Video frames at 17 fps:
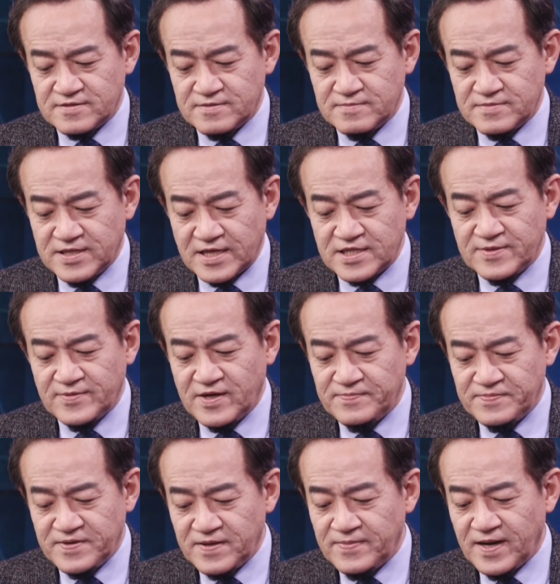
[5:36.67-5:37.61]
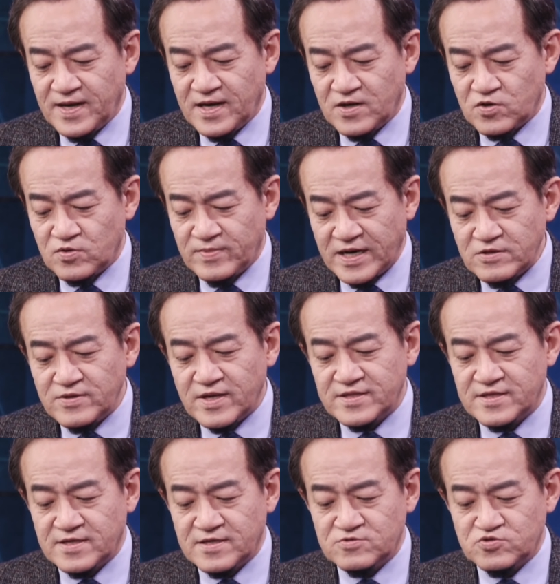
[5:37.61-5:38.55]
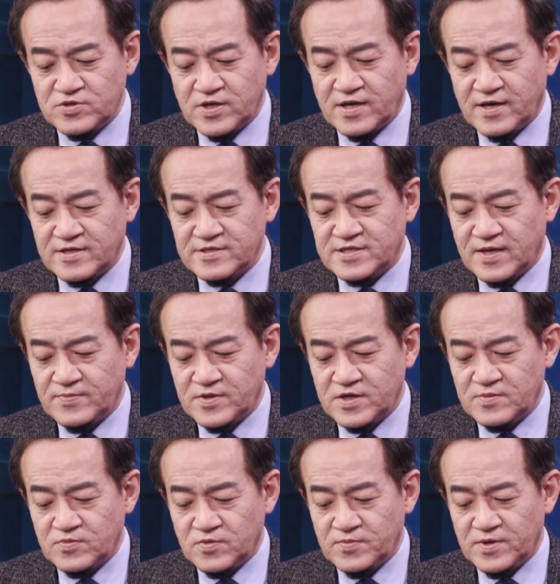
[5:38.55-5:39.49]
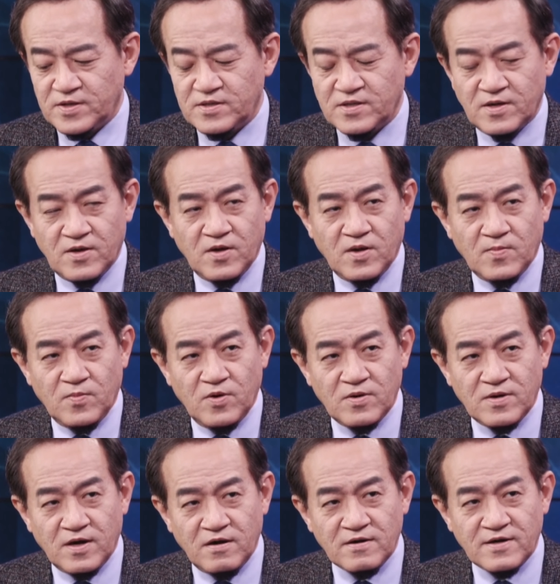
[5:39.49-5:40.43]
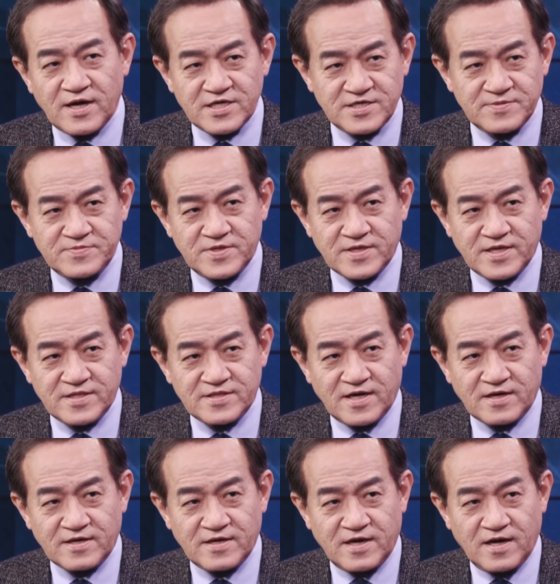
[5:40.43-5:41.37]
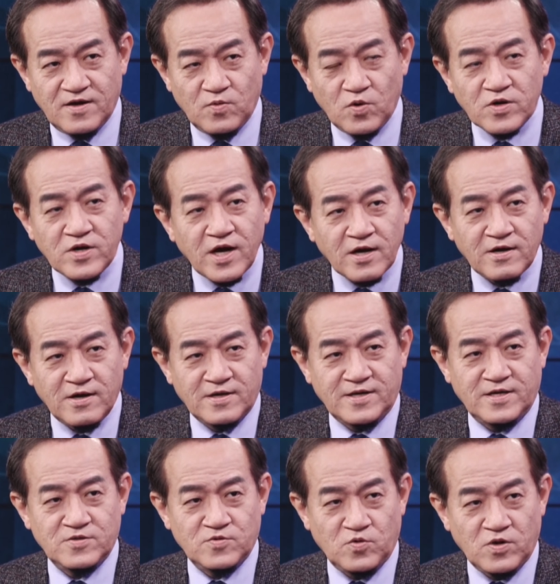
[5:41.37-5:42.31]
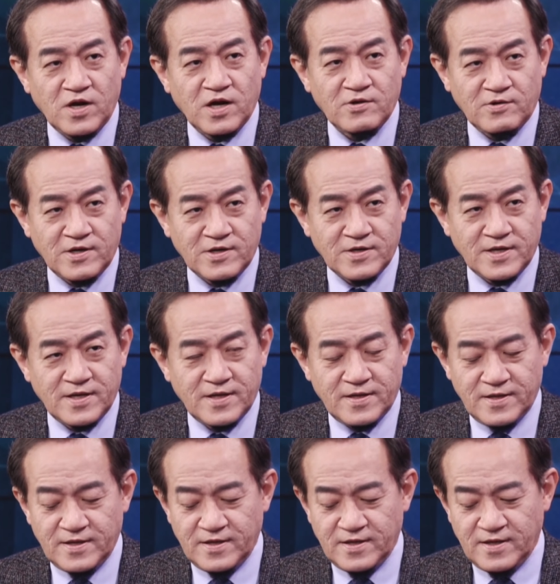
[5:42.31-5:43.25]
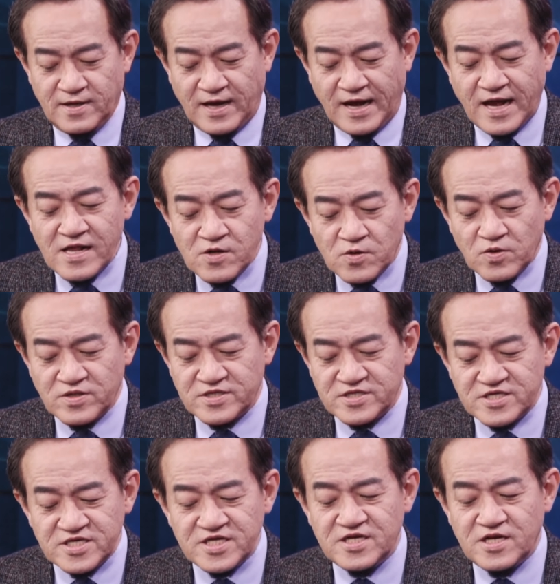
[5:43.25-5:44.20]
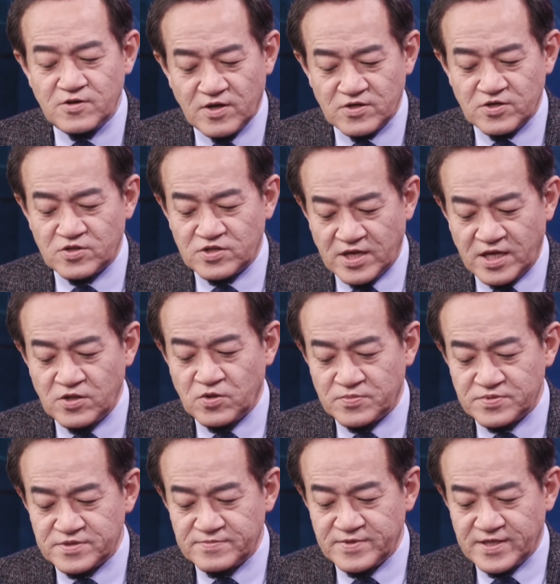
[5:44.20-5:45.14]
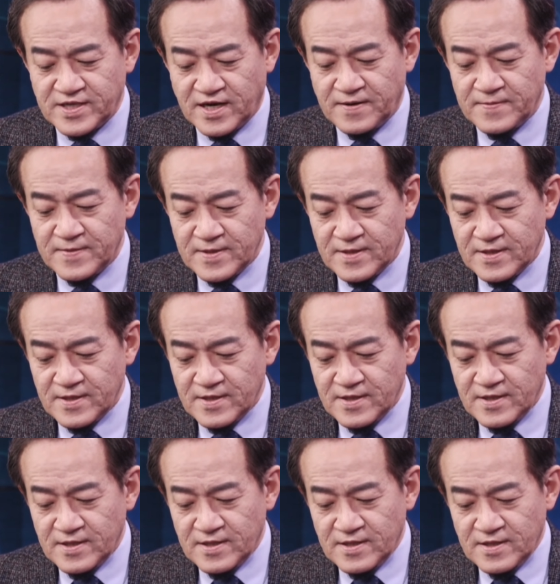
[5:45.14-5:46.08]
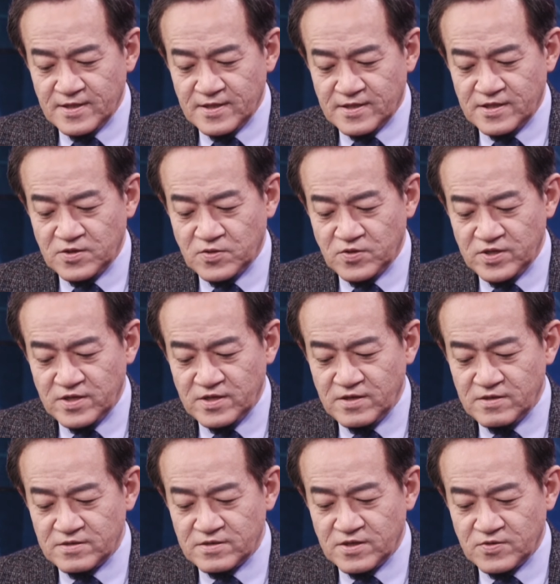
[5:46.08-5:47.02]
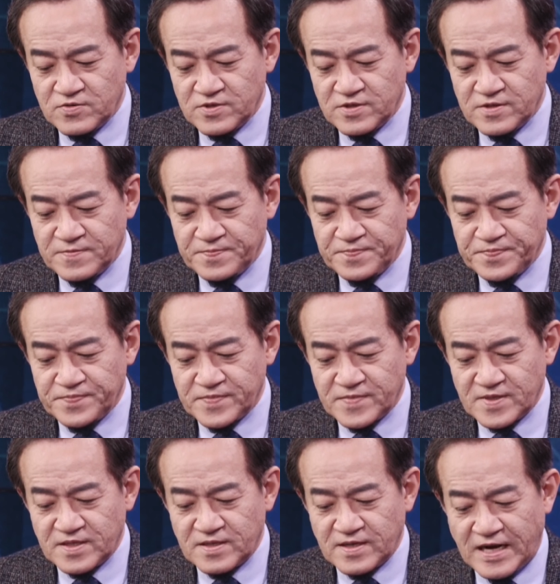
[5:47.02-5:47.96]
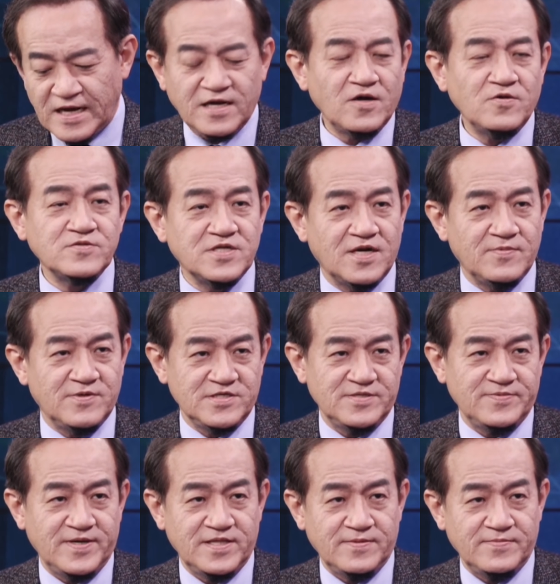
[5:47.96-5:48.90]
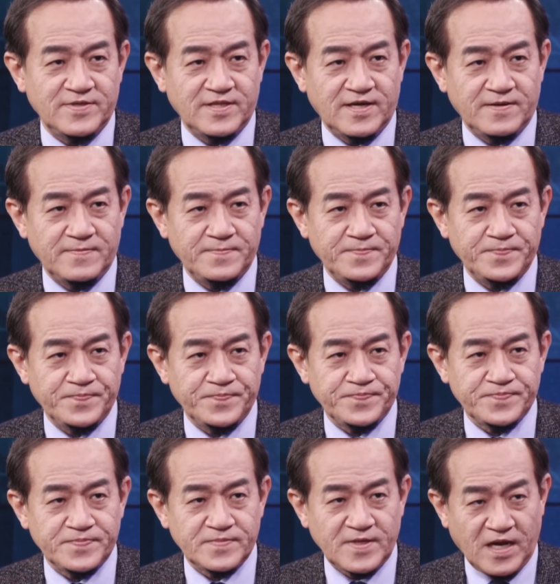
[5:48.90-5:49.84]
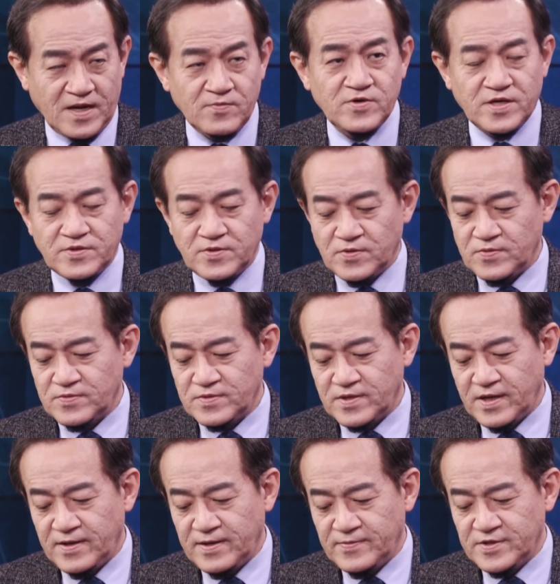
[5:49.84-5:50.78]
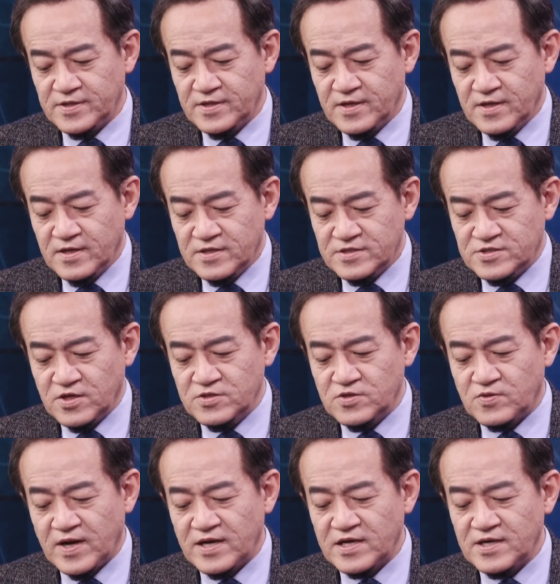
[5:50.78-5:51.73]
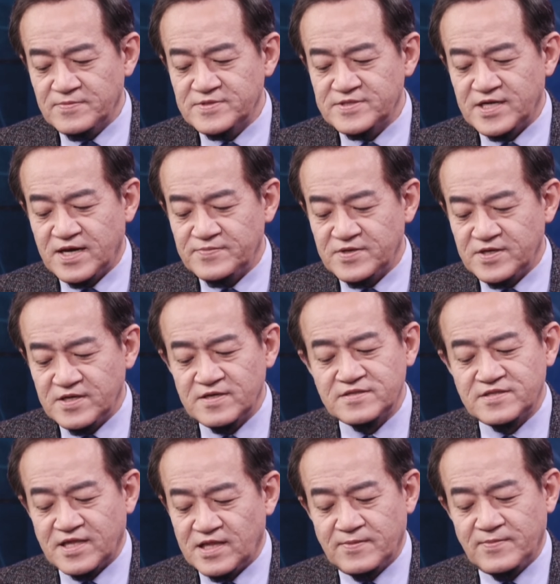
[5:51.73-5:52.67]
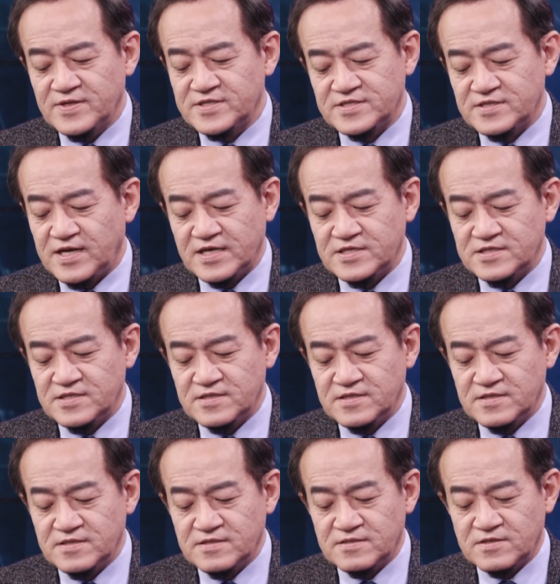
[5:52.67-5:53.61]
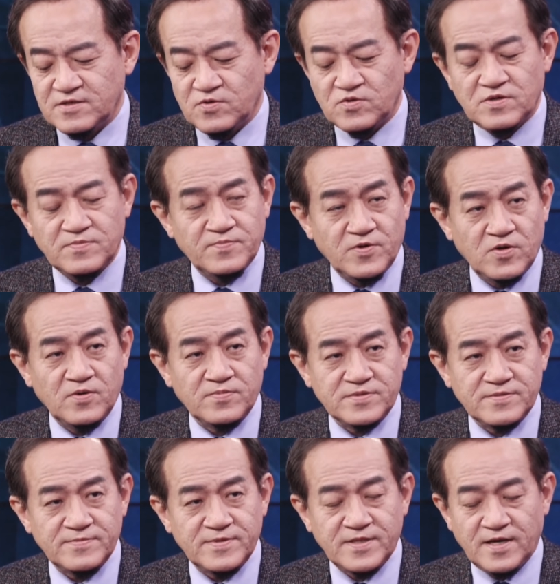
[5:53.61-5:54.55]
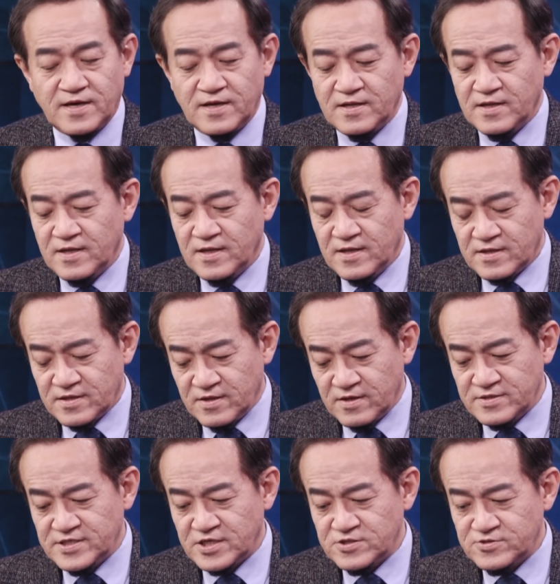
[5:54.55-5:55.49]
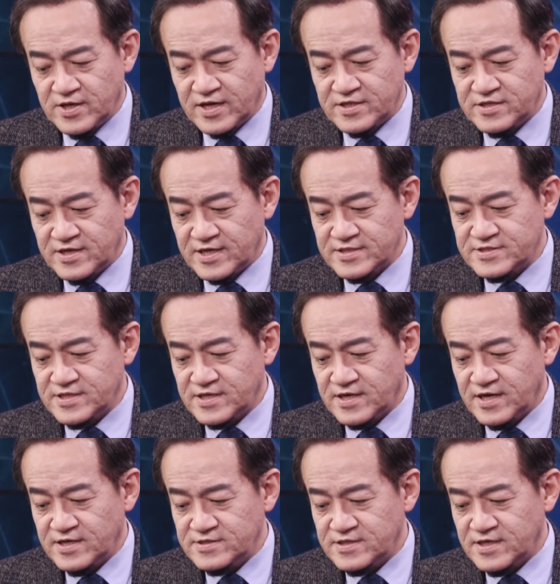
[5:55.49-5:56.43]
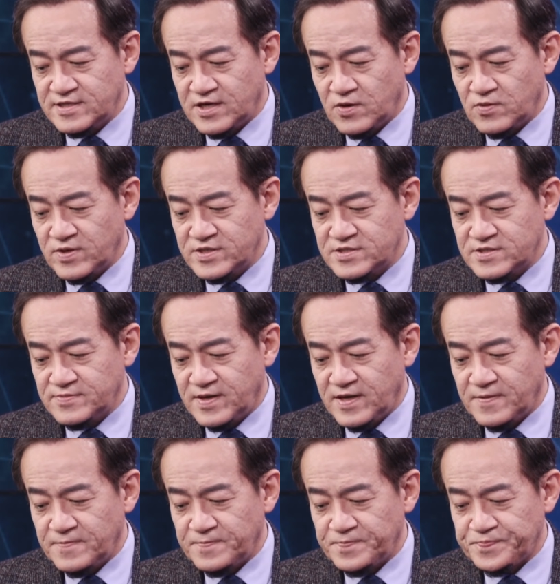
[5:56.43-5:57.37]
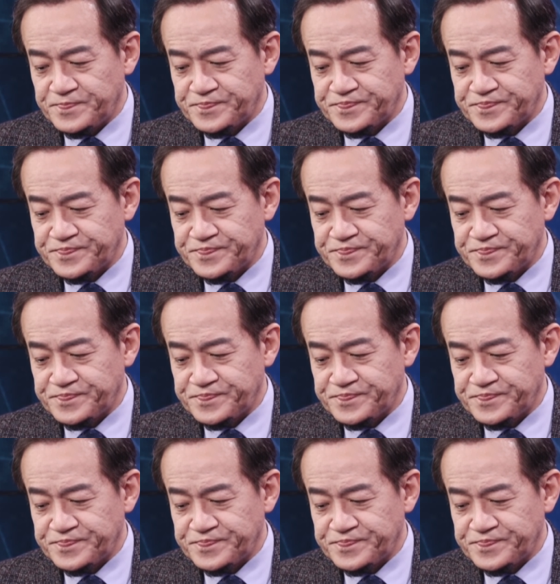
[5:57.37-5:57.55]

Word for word: 상대방을 비방하고 말도 안 되는 주장을 하는 사람들을 보면 뭔가 억하 심정이 있다거나 원한 관계죠. 원한 관계. 네, 원한 관계. 알고 있는 지인일 확률이 대게 높습니다. 네, 높습니다. 그리고 이런 경우는 가까운 사람으로 심해야 됩니다. 음. 아무래도. 왜냐하면 전혀 관계 없는 사람들이 이런 대담한 짓을 하는 경우는 별로 없습니다. 그렇죠. 경찰서가 들어왔으니까 이제 나오겠지만